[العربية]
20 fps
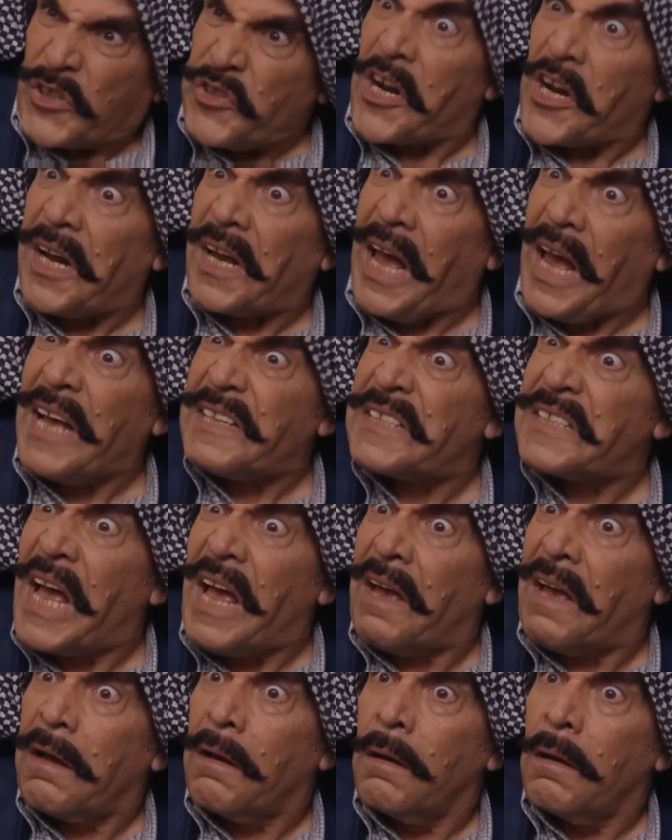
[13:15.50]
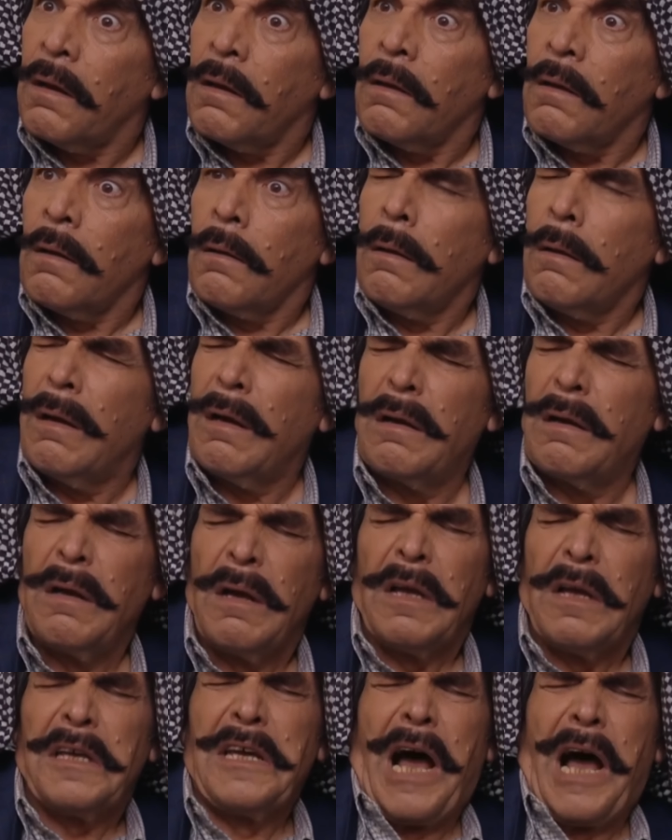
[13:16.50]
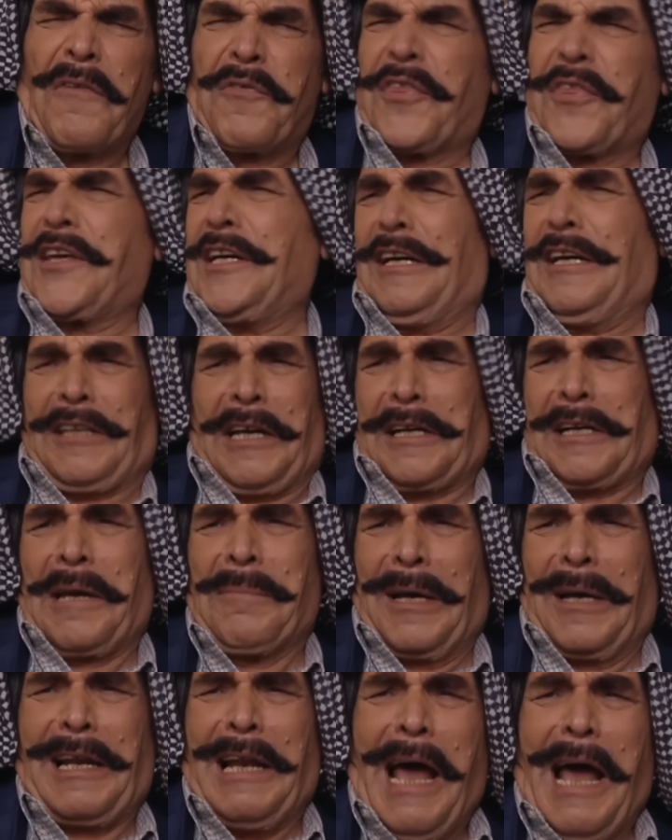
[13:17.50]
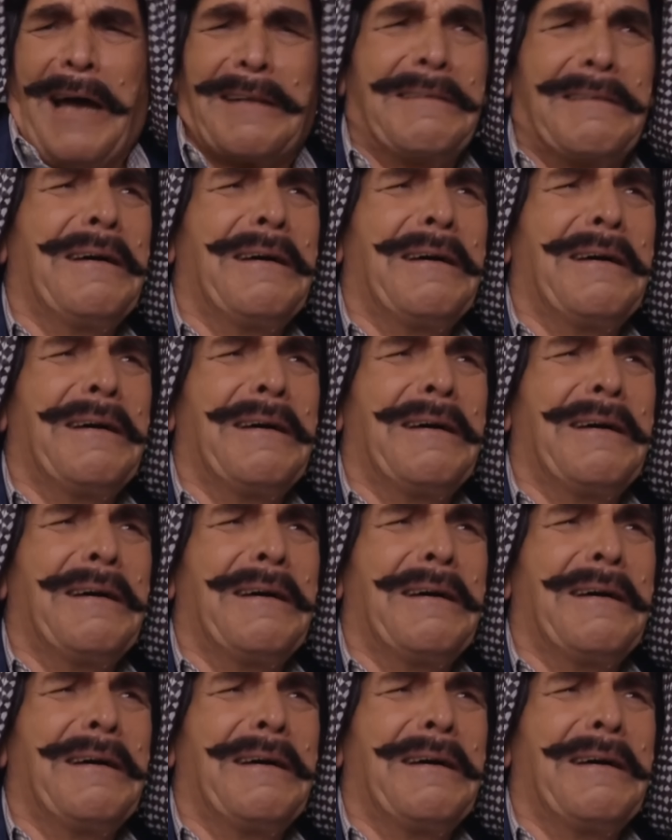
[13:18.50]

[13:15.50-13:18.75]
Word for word: رقاصة؟ يا فضيحتك يا مقلاد